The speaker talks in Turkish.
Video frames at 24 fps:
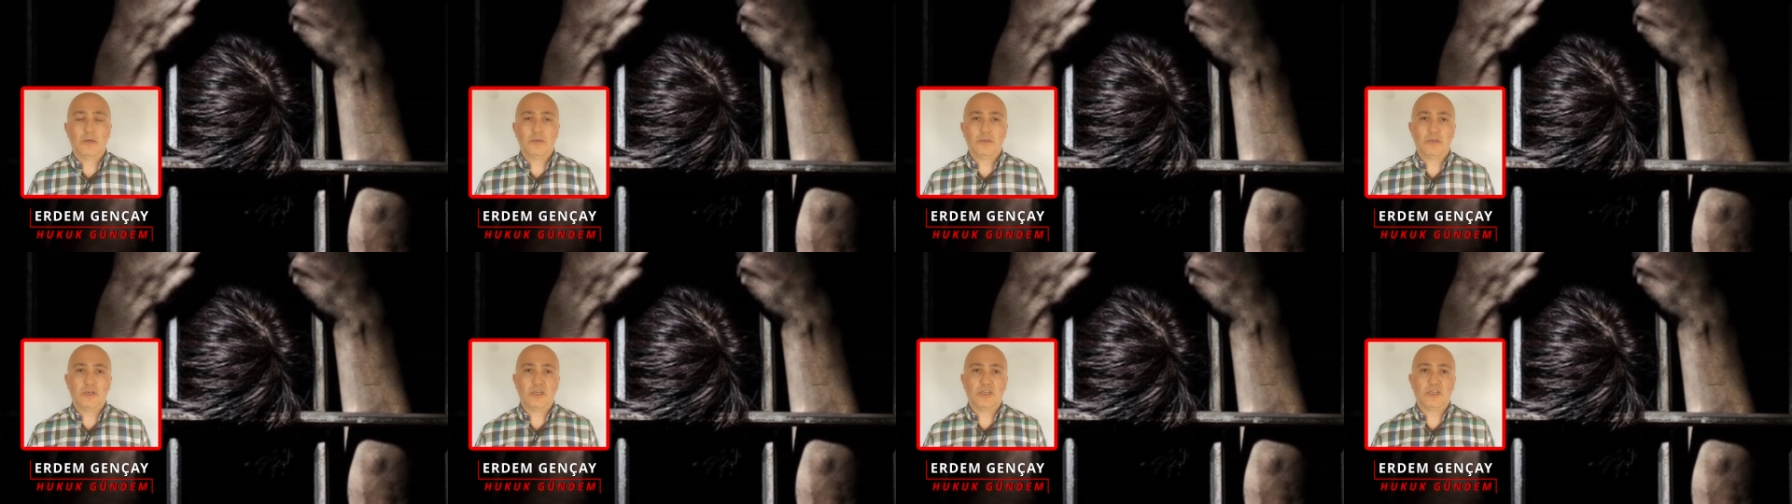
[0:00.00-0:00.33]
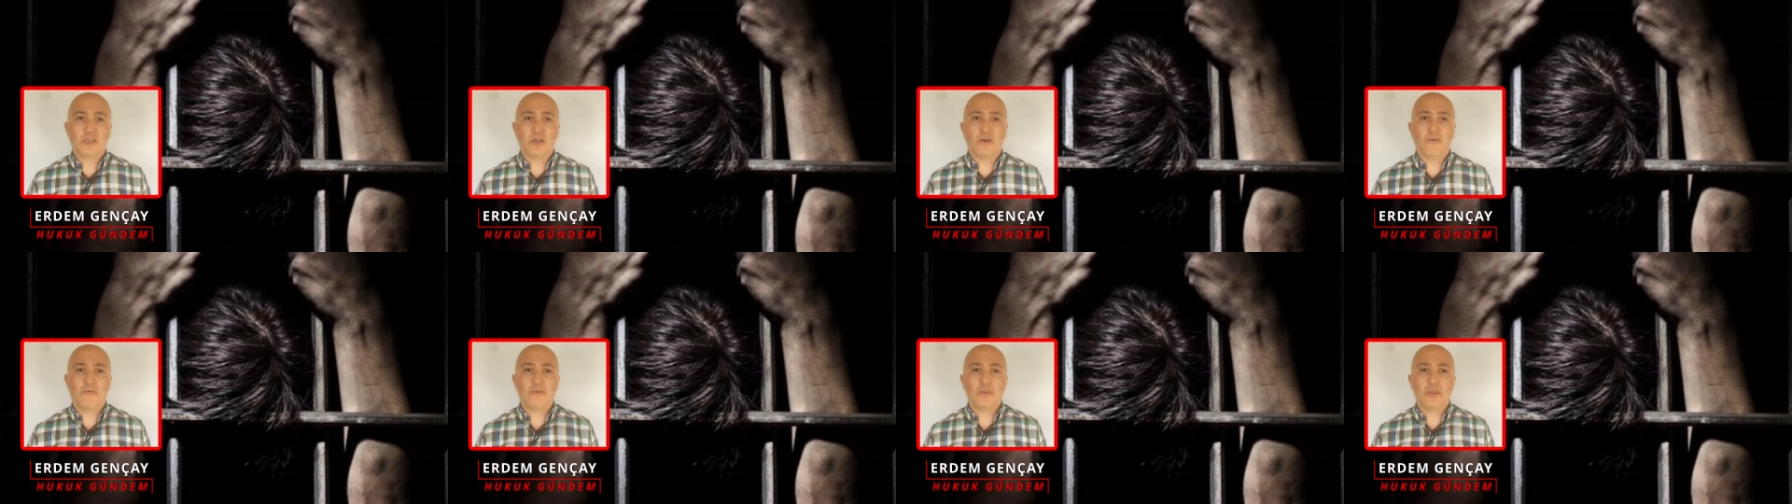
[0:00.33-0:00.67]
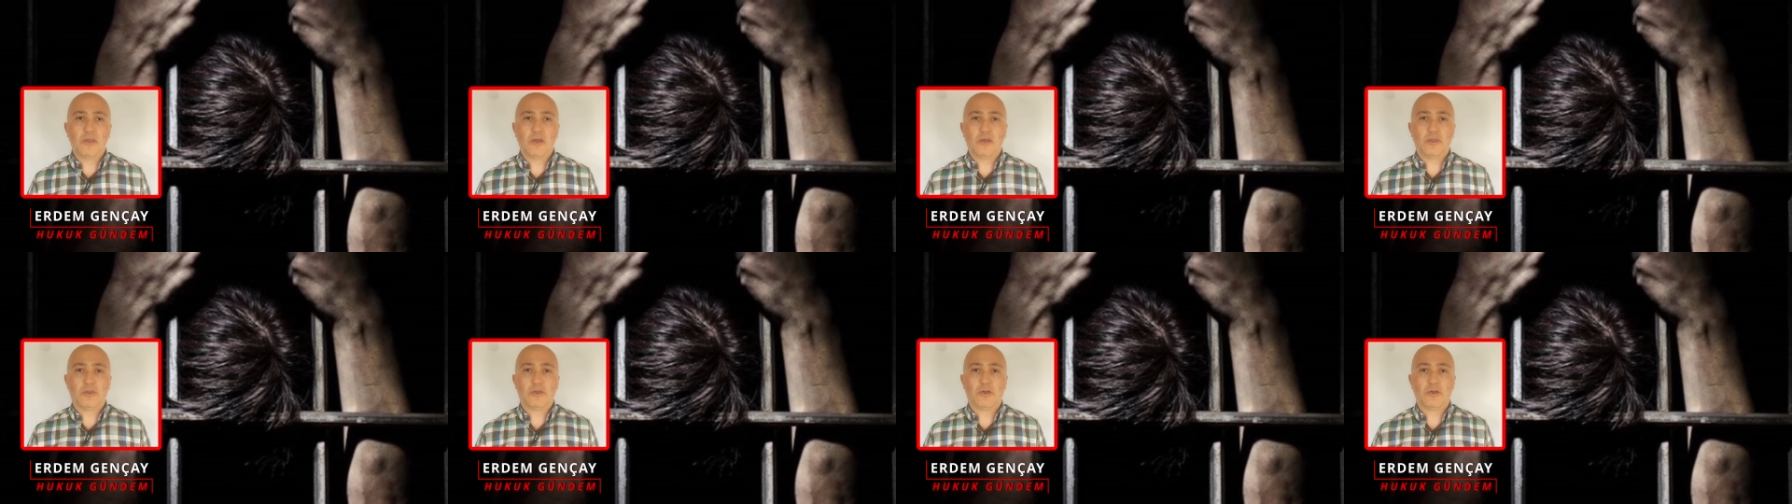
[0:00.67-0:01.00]

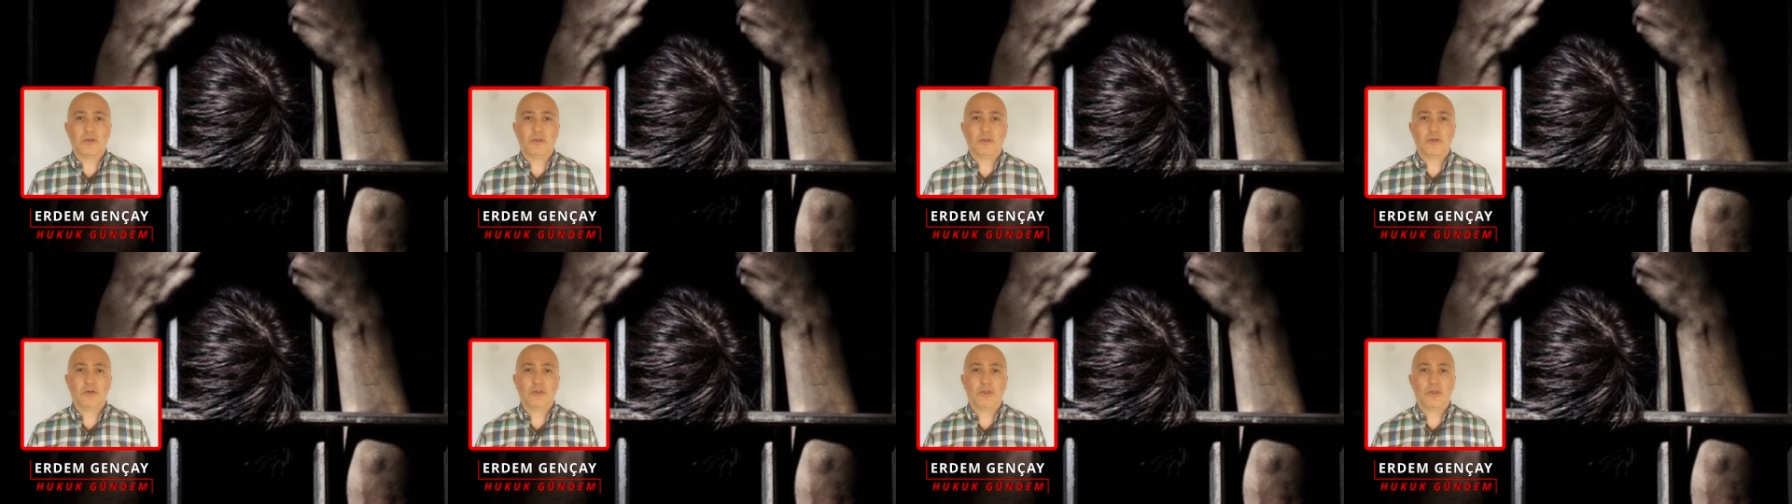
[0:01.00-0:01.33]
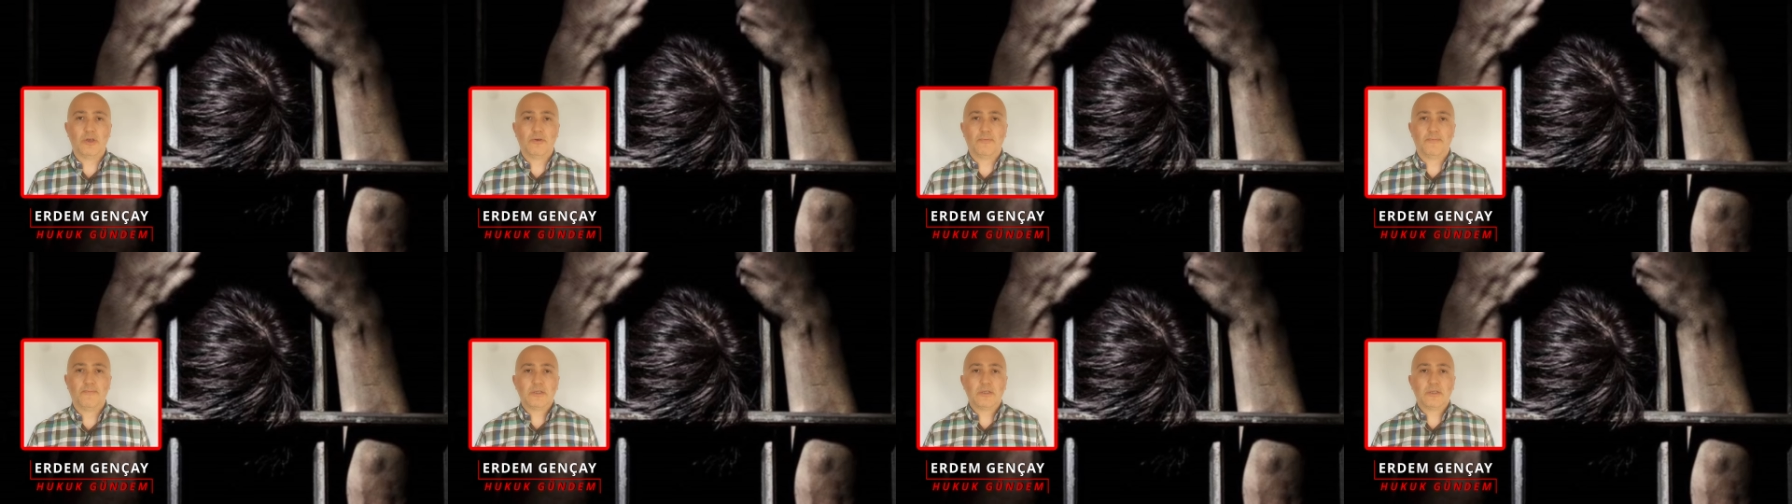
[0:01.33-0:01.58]
cezaevinde yatırılırdı.